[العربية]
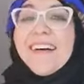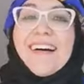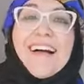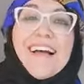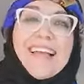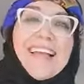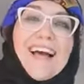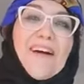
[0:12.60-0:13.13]

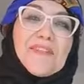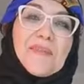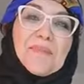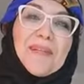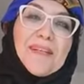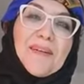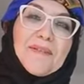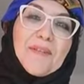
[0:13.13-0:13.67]
هاي ها
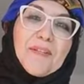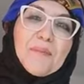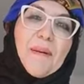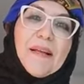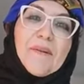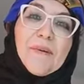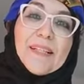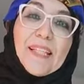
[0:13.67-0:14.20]
جبت لكم زوز
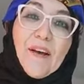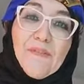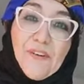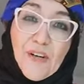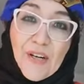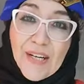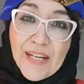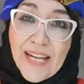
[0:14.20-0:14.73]
بانوات
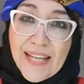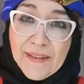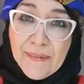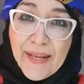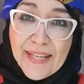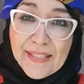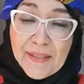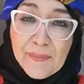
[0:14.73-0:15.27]
خضر هاي
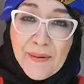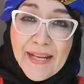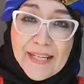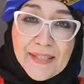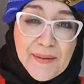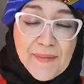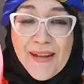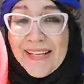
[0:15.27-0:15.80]
وينكم
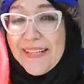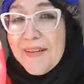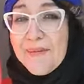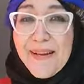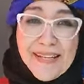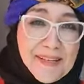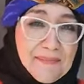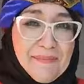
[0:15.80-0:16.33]
وينكم
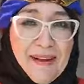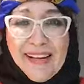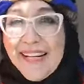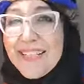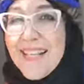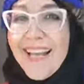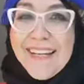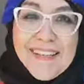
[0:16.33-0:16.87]
وينكم وينكم
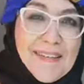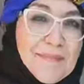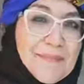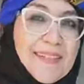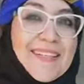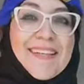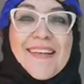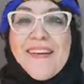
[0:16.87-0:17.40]
احلى زينكم
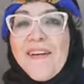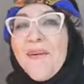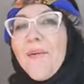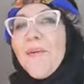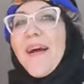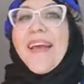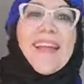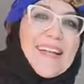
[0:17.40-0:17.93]

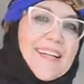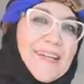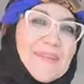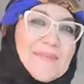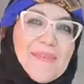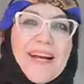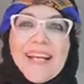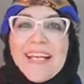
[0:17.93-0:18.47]

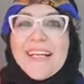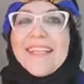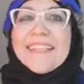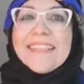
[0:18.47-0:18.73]
وينكم هيا